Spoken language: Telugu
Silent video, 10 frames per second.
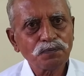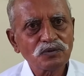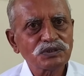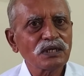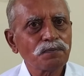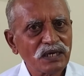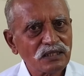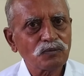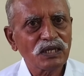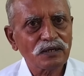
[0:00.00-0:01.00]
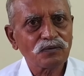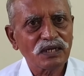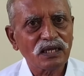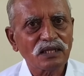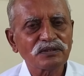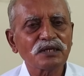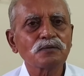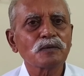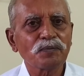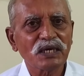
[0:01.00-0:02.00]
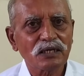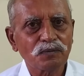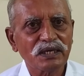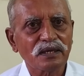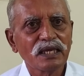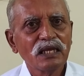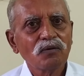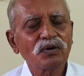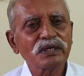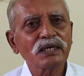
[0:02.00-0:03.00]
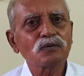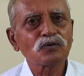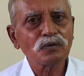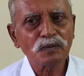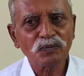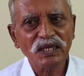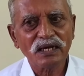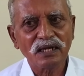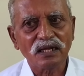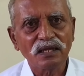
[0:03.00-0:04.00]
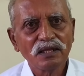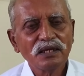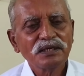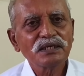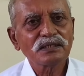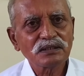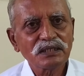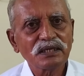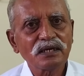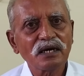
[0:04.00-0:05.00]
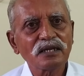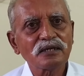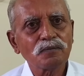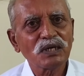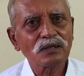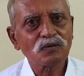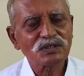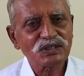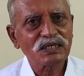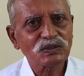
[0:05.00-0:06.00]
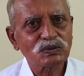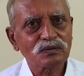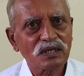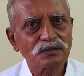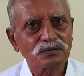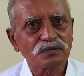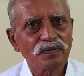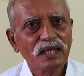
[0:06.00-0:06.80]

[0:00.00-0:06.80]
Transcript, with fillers: పురుష భేదము లేకుండా అందరూ మమేకమై ఒకే కుటుంబంలాగా ఈ ఈ కార్యక్రమాలను కొనసాగిస్తున్నారు